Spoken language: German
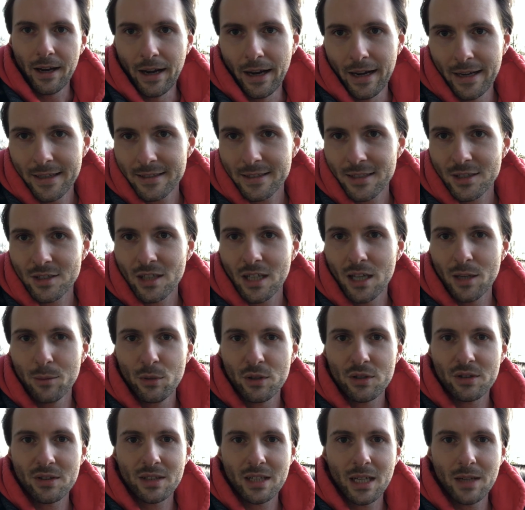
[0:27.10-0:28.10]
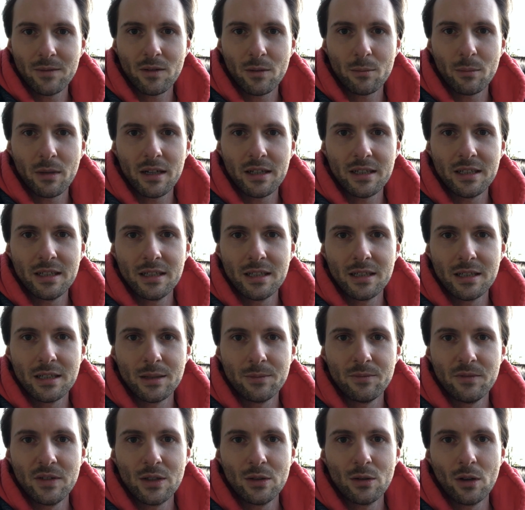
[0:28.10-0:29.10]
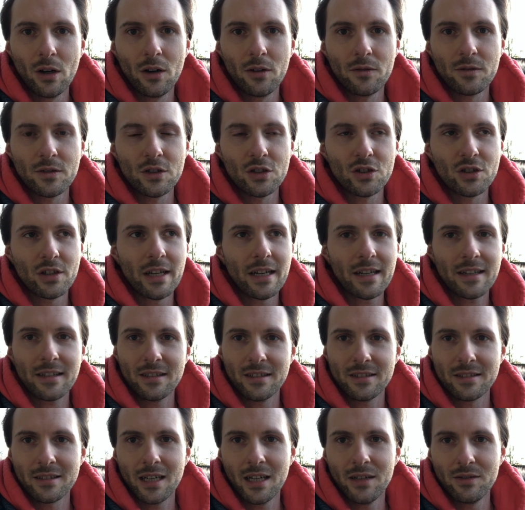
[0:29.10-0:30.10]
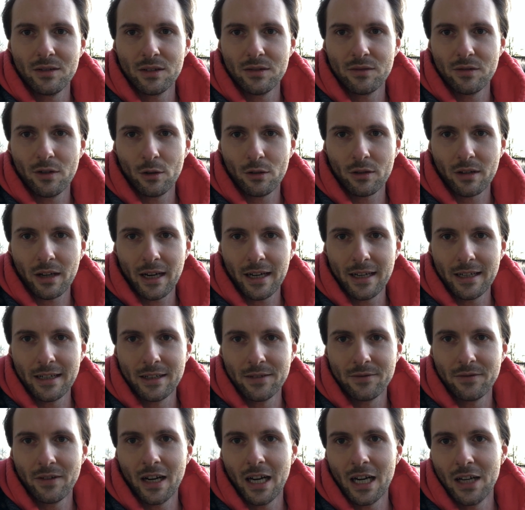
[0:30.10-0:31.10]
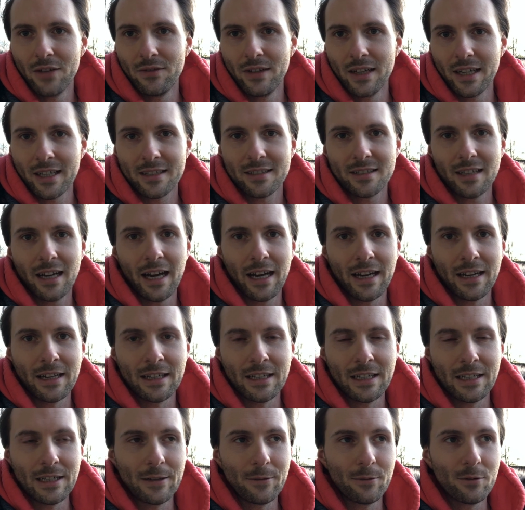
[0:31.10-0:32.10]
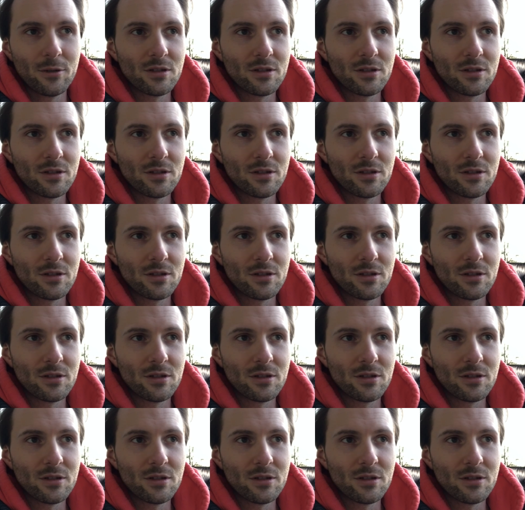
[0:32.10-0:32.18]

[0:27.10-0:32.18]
erster Stelle möchte ich einfach mal hier in dem Video auf die Stärken des KW V3 Fahrwerks eingehen.